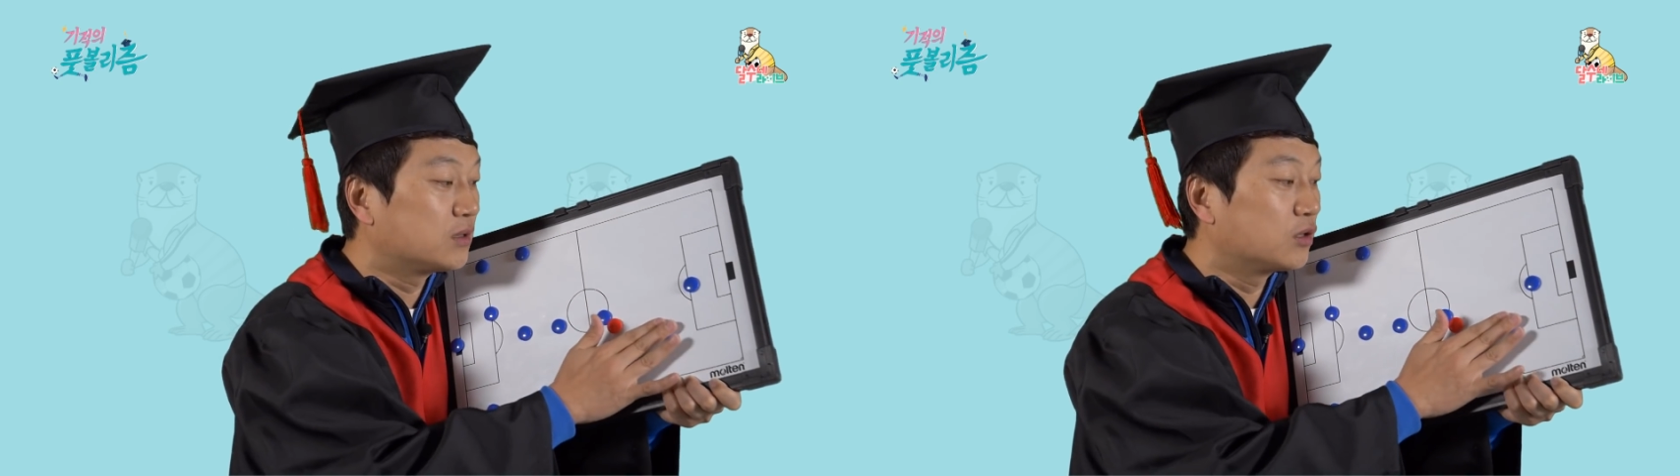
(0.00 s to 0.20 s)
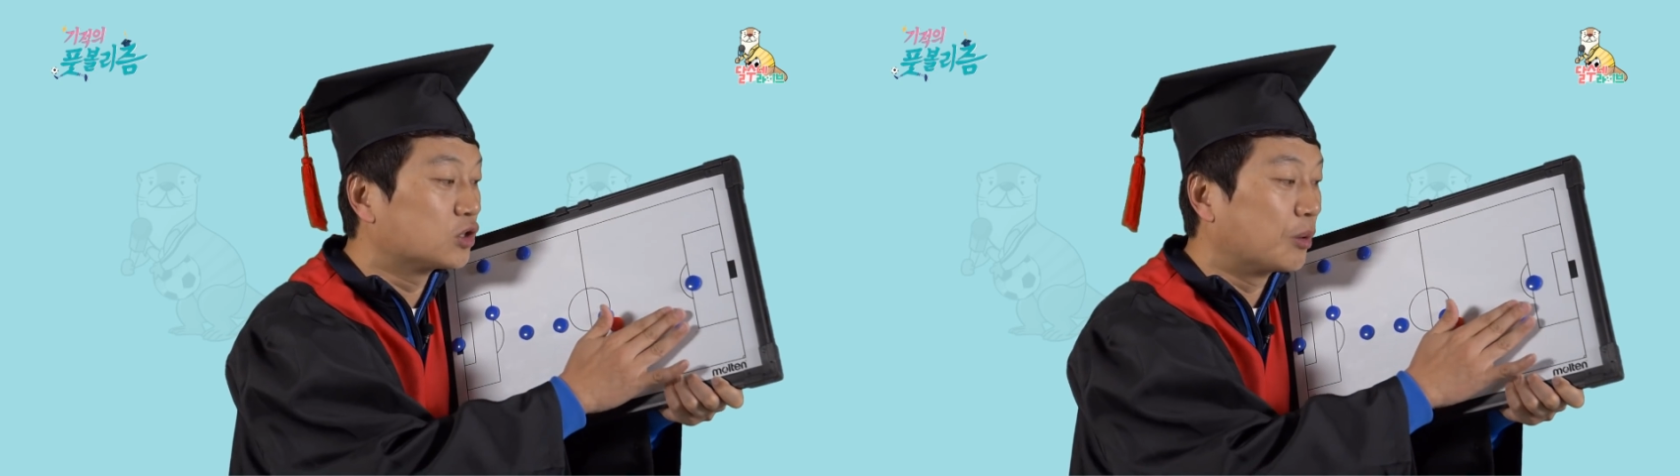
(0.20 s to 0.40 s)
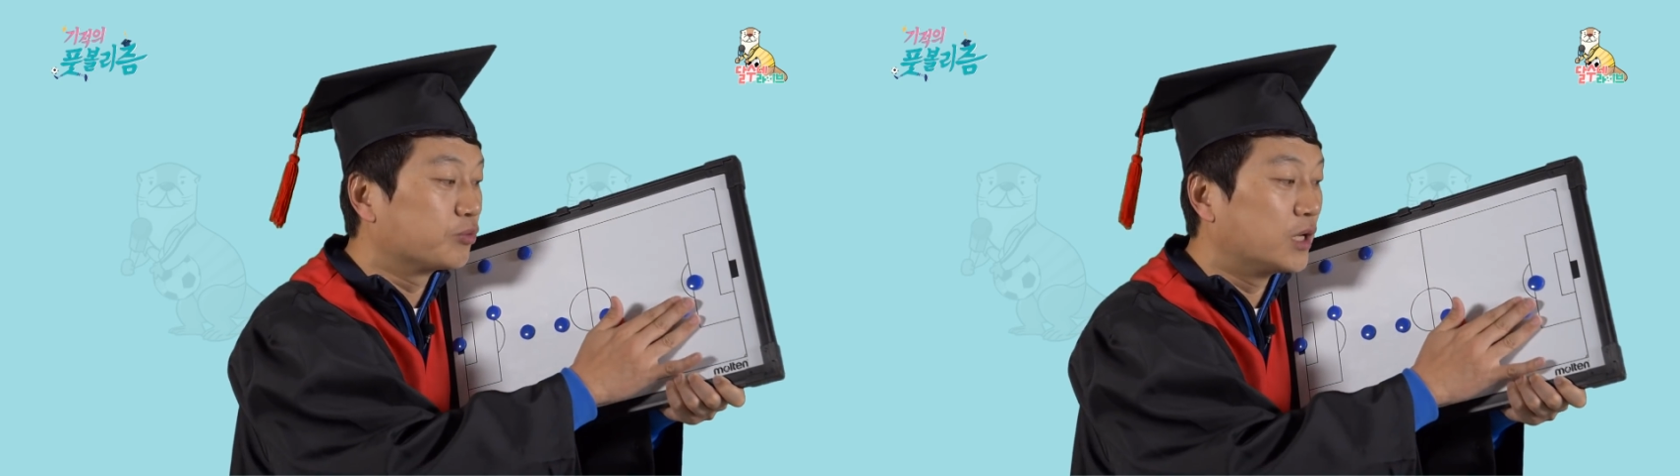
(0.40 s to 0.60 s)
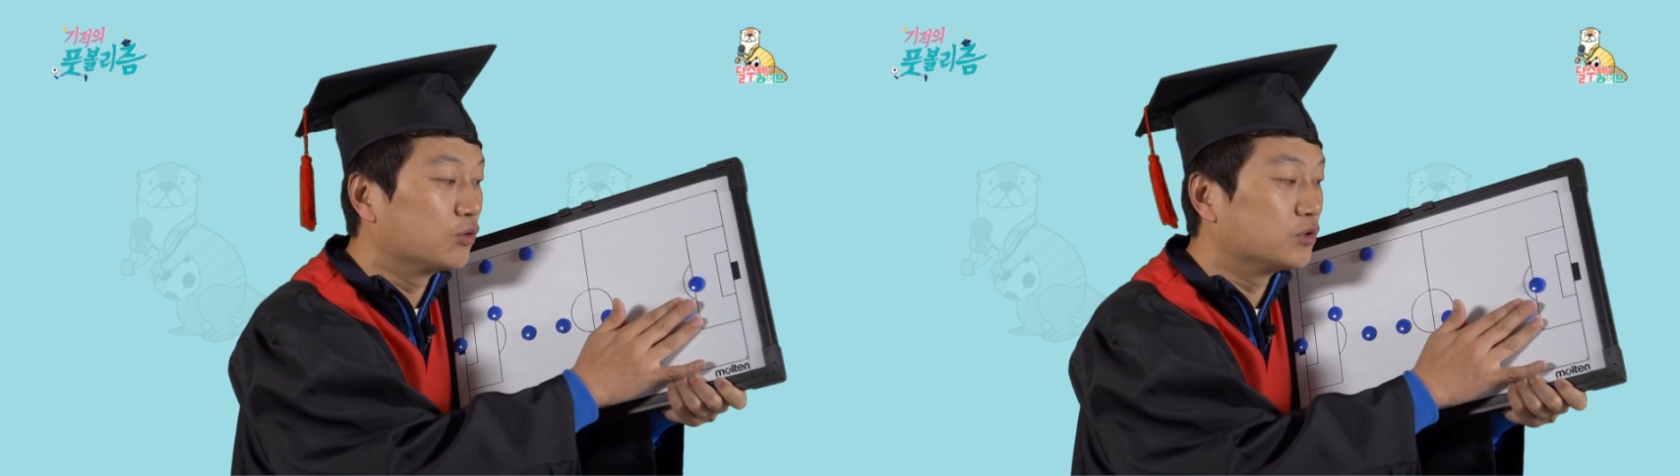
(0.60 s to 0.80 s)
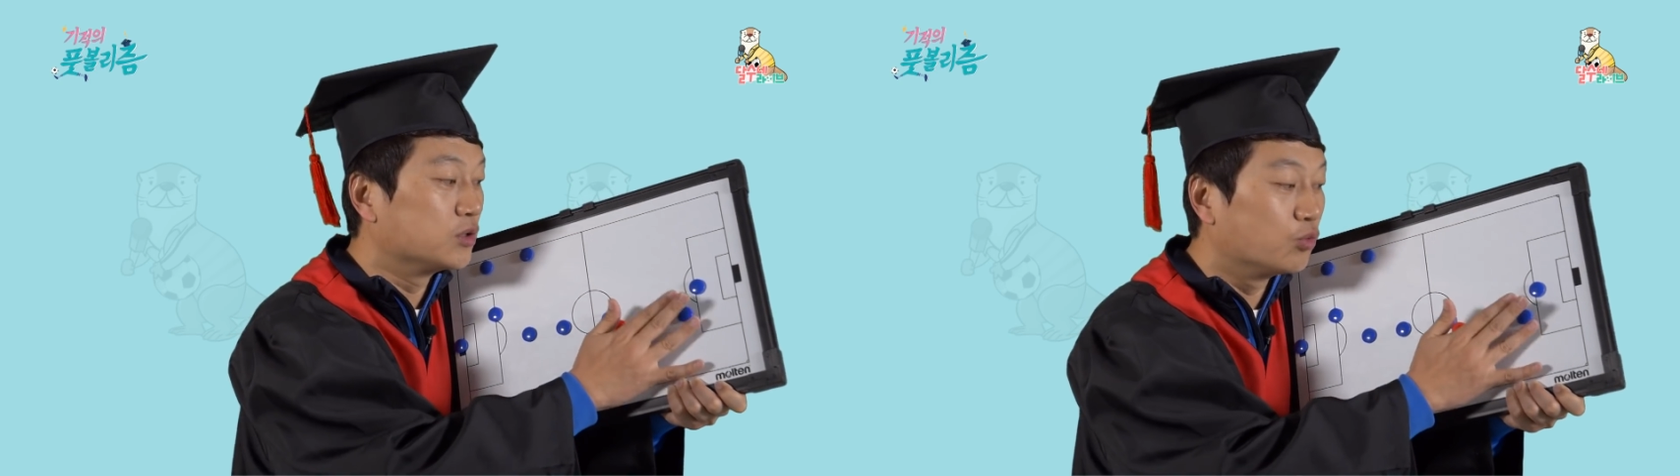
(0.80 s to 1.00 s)
끊어서 접근하고
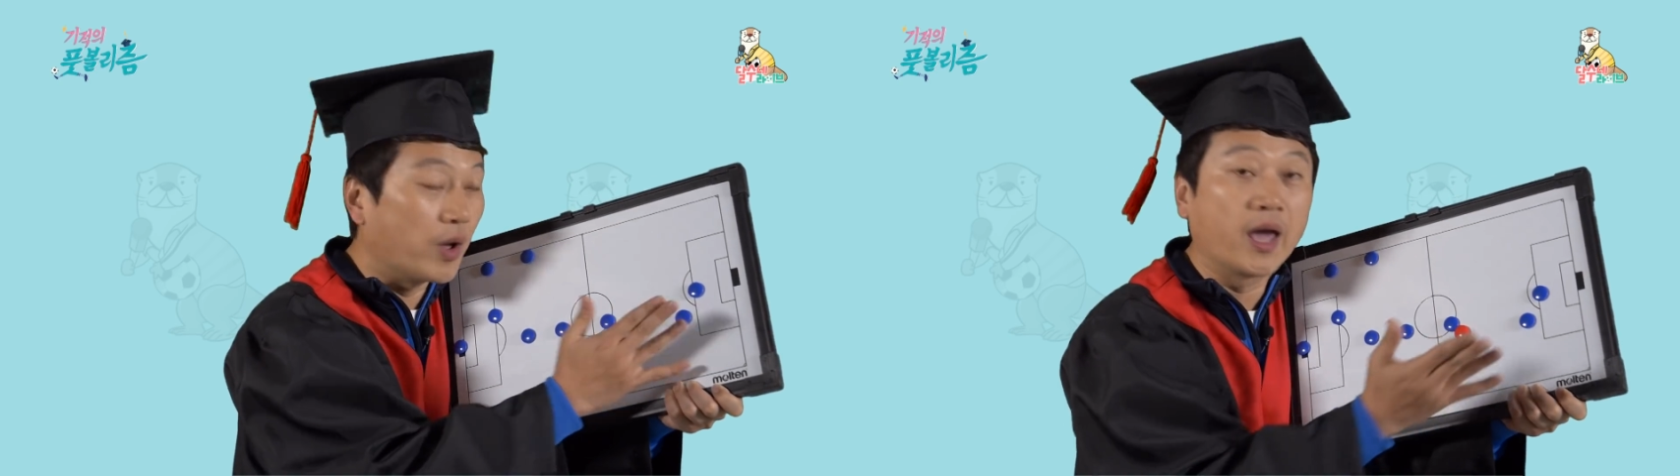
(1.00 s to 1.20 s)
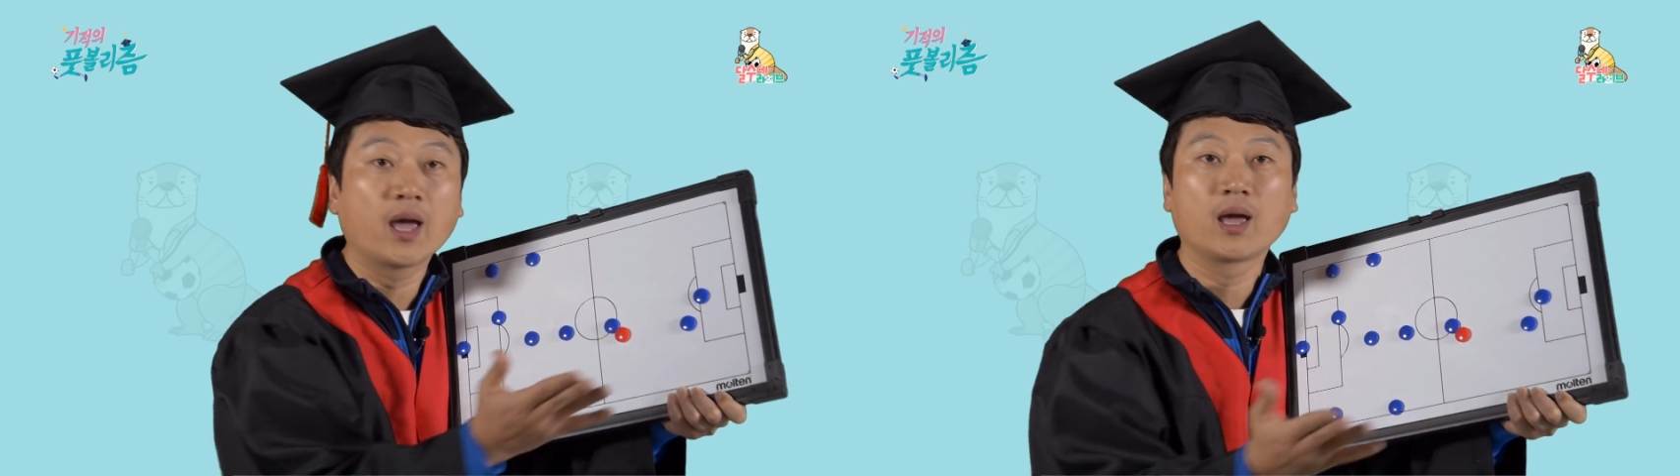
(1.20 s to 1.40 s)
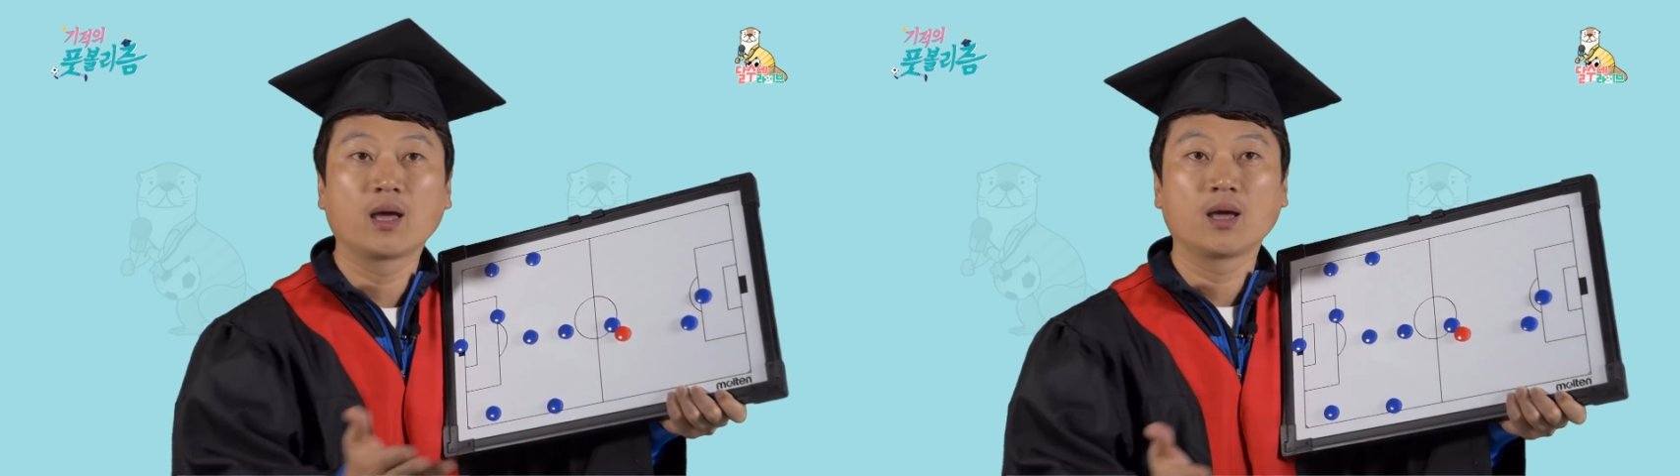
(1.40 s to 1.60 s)
있어요. 왜?